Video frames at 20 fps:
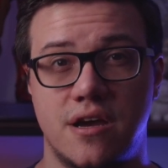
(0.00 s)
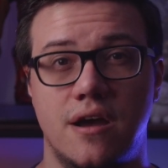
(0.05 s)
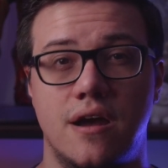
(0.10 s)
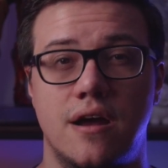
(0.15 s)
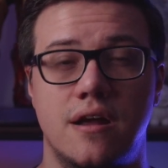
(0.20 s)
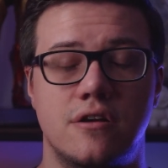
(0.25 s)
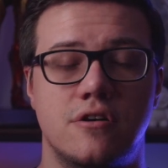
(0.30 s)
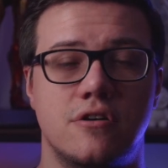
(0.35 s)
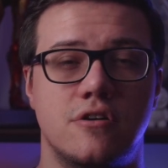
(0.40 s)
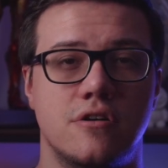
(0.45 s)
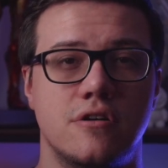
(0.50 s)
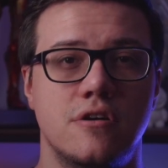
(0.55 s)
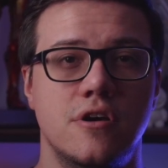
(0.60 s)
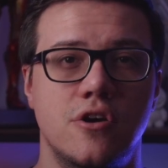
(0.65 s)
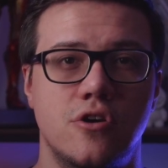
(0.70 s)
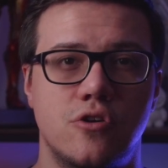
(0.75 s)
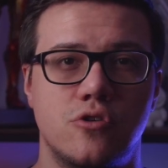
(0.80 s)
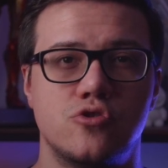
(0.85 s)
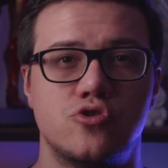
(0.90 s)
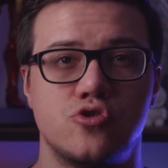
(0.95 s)
Alors,
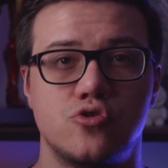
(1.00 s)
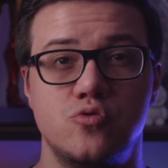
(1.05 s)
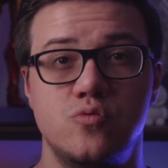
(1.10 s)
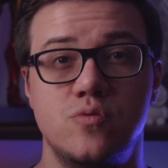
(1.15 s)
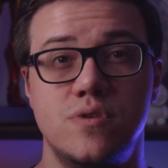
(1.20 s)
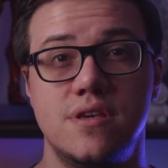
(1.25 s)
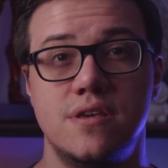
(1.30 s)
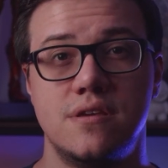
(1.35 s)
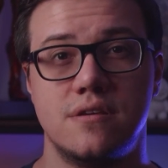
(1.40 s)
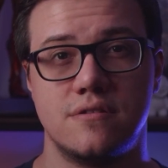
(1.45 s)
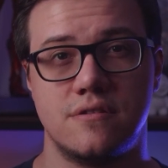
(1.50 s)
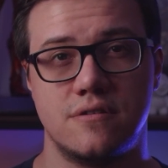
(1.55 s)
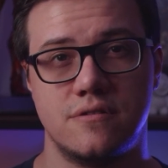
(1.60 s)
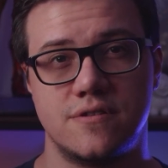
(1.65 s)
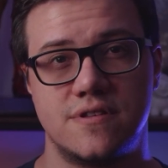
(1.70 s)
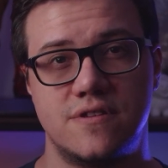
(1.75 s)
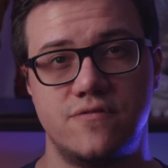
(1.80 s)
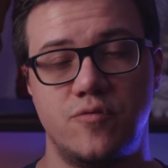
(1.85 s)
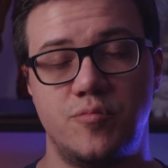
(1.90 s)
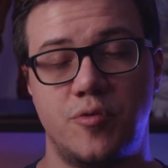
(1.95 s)
Aujourd'hui, euh,
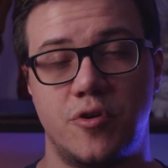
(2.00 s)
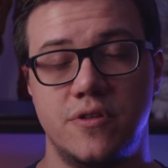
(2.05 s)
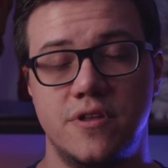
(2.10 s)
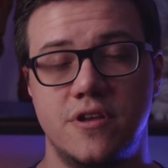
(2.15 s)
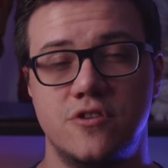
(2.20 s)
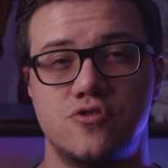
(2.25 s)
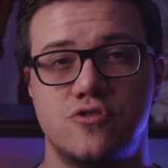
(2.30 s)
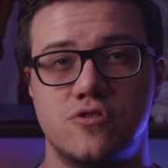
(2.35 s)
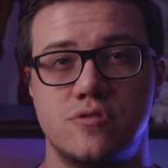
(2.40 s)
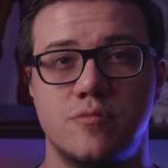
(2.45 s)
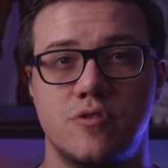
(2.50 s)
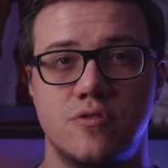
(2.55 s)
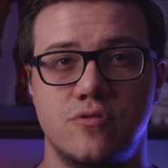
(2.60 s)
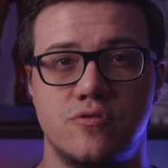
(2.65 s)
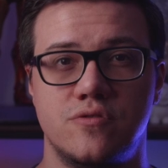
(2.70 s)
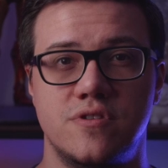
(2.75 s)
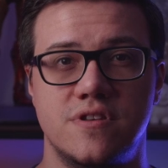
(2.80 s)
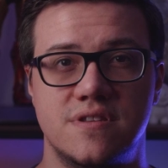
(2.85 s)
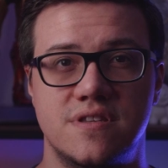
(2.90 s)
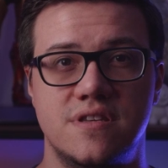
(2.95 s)
si vous prenez justement
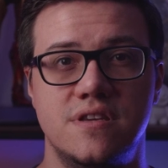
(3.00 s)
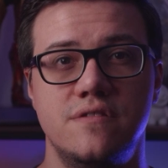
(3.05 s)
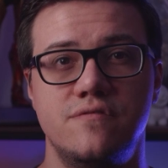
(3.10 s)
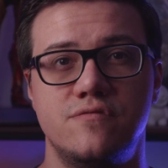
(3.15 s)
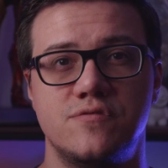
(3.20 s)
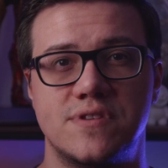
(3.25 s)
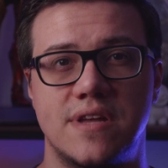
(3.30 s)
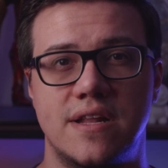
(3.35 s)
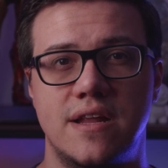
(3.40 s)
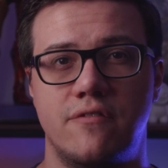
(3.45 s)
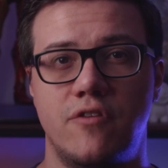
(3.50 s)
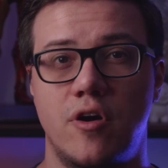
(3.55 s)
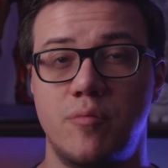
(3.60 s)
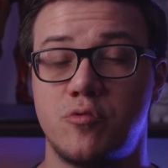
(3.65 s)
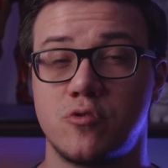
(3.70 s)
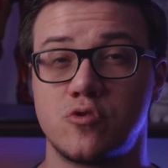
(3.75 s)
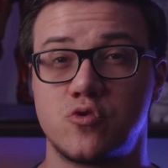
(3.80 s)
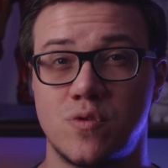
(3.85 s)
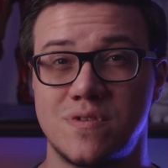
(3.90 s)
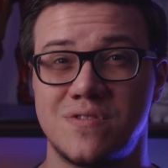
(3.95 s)
Unity, vous allez avoir
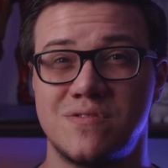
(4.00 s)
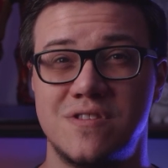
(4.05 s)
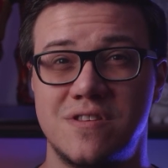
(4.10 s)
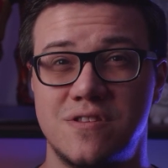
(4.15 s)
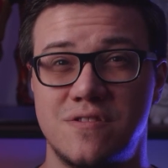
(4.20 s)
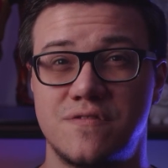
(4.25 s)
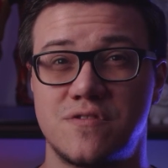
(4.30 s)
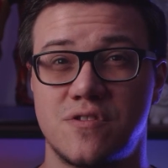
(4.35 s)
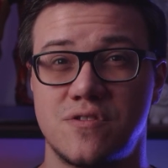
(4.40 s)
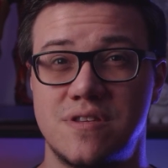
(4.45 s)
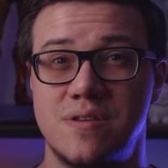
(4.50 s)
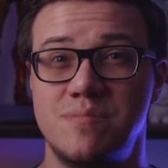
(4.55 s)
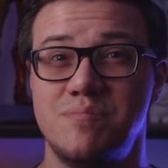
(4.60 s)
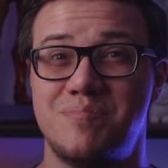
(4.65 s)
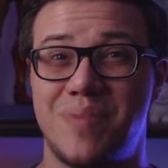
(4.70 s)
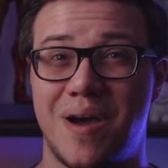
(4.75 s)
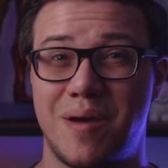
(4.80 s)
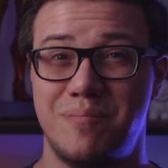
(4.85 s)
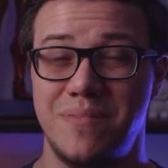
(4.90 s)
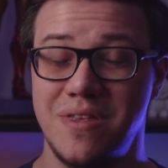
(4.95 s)
pour 79 centimes
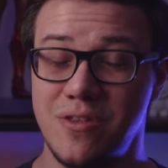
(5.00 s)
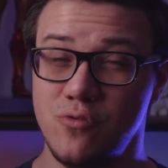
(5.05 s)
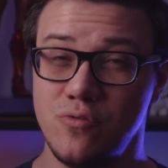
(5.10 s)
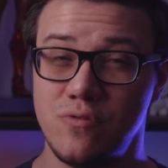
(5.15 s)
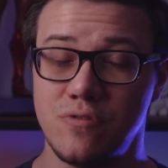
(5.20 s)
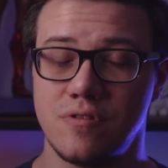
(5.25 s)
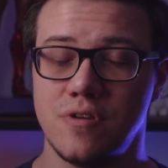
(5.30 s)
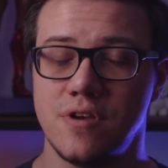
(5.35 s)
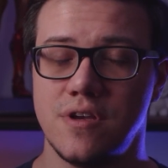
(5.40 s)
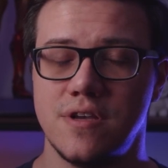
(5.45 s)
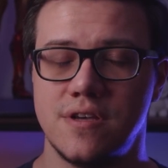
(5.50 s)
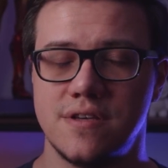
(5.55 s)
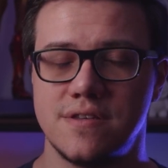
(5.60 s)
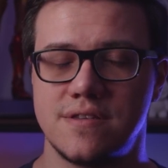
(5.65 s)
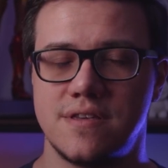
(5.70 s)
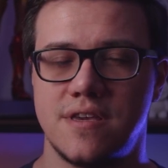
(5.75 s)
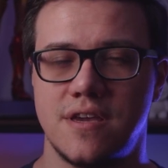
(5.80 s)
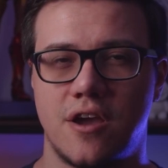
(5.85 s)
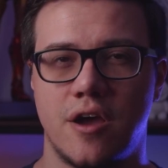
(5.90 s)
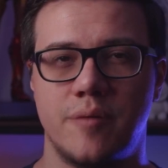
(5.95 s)
par minute, ce
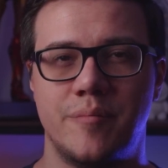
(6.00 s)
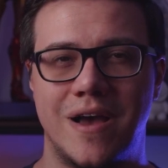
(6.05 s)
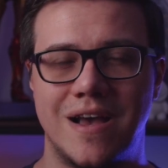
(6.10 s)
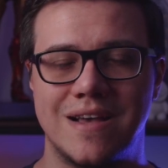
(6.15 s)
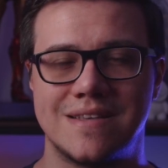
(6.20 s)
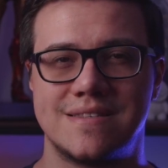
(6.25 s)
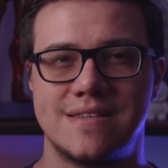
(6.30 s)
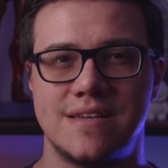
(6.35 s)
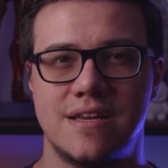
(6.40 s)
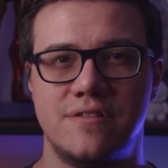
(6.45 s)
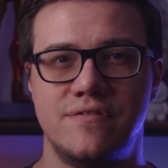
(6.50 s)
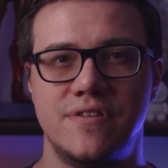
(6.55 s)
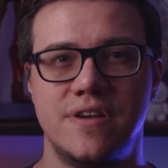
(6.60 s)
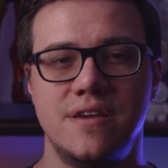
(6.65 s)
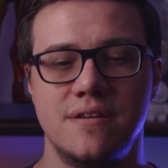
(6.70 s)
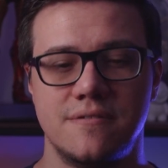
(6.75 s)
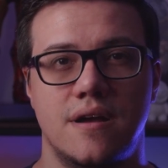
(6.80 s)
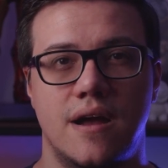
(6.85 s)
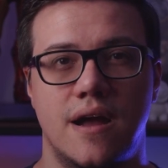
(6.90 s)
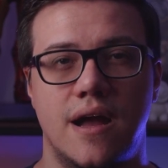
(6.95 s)
qui est quand même assez
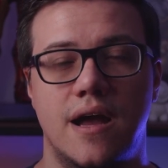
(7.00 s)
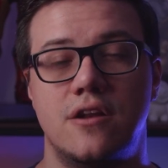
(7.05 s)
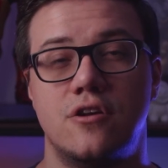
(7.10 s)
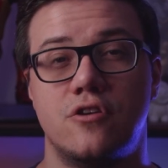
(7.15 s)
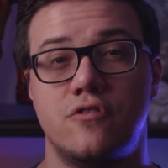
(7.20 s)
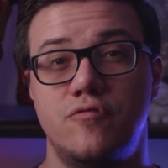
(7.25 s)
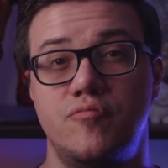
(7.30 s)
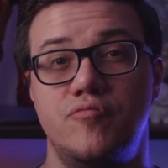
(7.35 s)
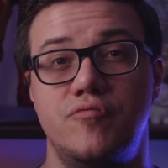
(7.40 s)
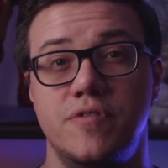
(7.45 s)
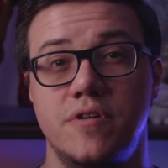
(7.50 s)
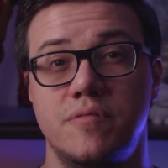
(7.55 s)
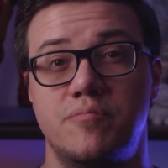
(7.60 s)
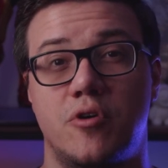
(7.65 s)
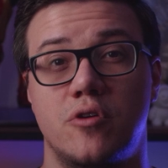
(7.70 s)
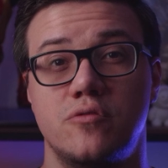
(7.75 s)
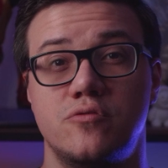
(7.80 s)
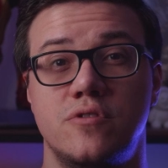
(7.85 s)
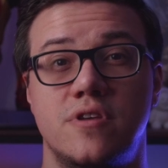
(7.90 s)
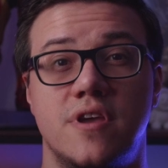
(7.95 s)
élevé. Alors vous pouvez
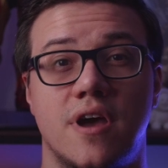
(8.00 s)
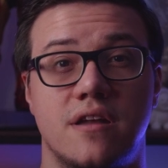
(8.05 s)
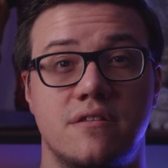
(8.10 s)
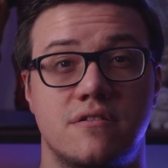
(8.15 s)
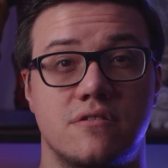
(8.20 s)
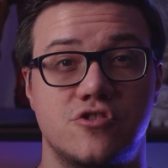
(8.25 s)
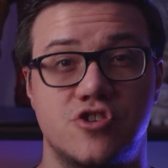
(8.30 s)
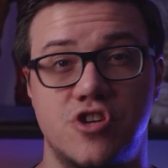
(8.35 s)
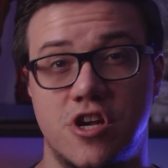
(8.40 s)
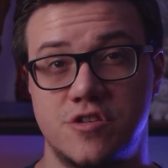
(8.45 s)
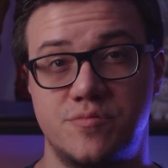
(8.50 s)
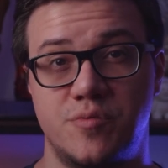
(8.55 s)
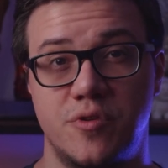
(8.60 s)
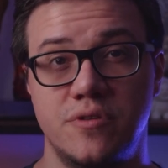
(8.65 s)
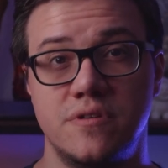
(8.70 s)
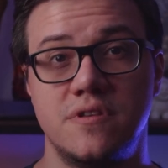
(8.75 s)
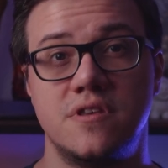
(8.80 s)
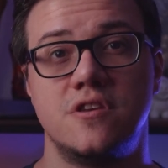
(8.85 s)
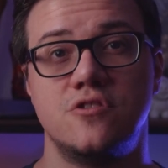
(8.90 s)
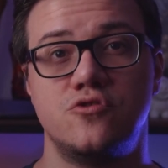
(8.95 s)
prendre une carte
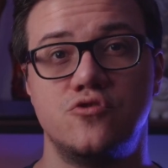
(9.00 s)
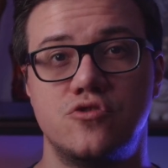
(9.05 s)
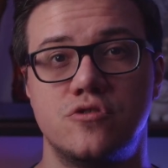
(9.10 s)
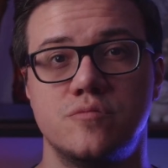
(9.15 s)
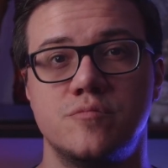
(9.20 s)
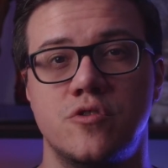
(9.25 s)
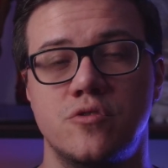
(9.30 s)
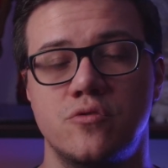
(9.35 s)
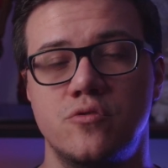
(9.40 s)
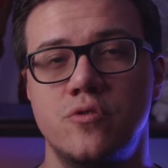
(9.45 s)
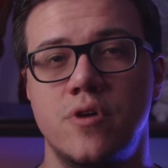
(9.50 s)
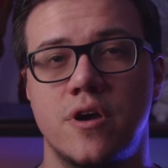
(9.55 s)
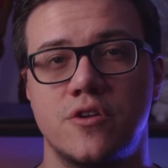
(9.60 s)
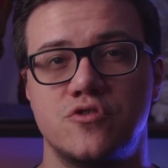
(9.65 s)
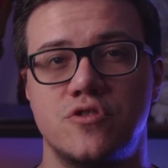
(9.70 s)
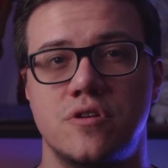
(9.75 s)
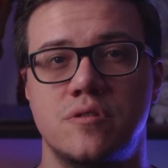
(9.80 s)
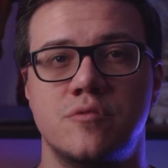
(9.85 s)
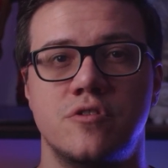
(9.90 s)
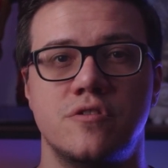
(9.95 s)
ChargePoint qui justement, eux,
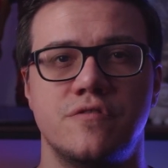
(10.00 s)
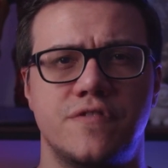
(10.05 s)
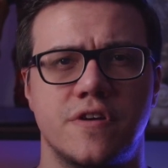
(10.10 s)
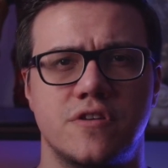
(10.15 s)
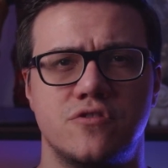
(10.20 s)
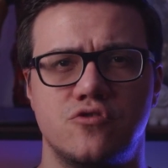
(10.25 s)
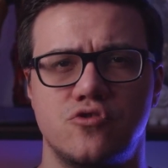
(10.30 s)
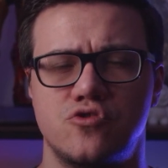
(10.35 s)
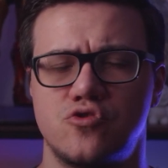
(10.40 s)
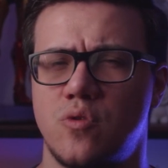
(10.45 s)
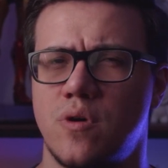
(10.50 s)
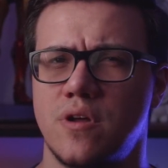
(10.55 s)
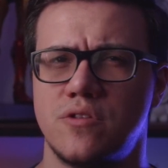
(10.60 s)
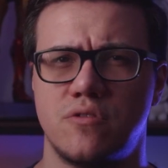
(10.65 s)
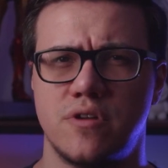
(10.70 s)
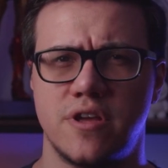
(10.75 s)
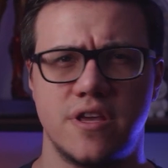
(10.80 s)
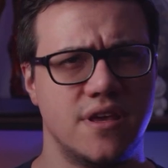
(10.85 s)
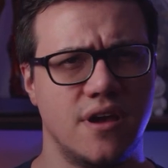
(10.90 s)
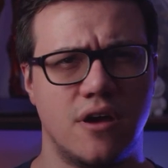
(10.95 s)
actuellement facturent, je crois,
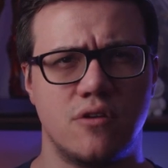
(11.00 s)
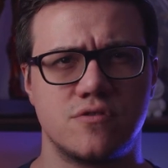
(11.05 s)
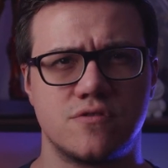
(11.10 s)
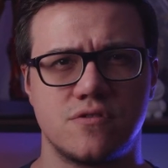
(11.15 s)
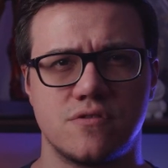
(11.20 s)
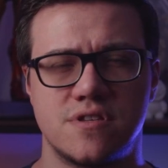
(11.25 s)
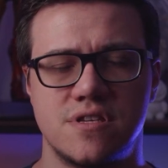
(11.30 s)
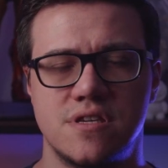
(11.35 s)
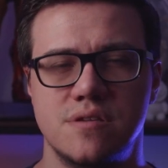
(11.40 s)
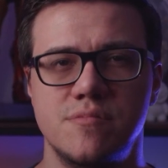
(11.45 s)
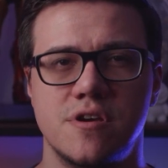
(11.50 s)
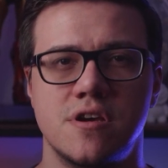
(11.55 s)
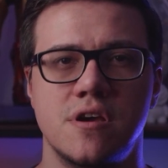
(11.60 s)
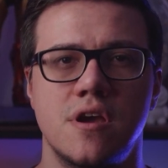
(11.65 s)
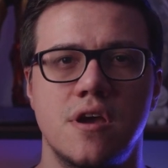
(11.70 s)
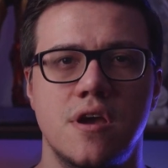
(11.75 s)
dans les 40 centimes.